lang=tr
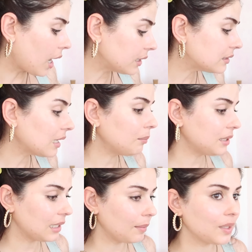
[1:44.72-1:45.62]
Ardından
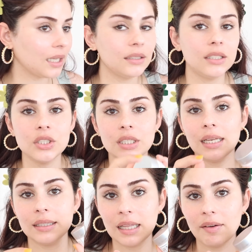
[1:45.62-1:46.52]
bir nemlendirici
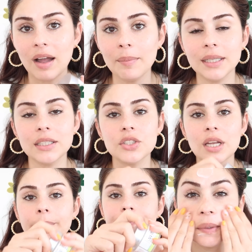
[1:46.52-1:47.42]
ile devam
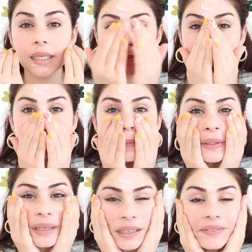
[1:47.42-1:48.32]
edeceğim. Ben
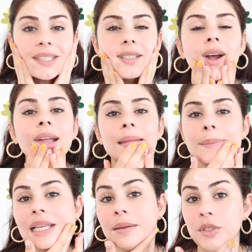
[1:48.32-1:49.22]
burada Lavit'in
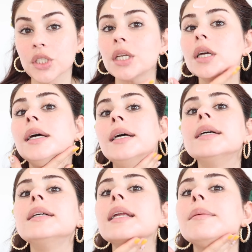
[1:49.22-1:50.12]
Bilemiş
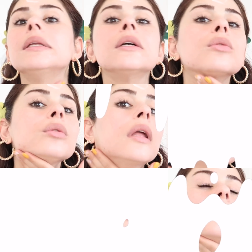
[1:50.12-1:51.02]
kremini
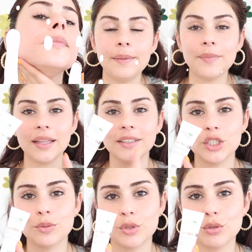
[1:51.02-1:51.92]
kullandım.
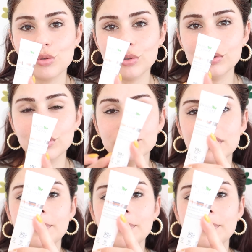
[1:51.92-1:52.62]
Nemlendiricimizi sürdük.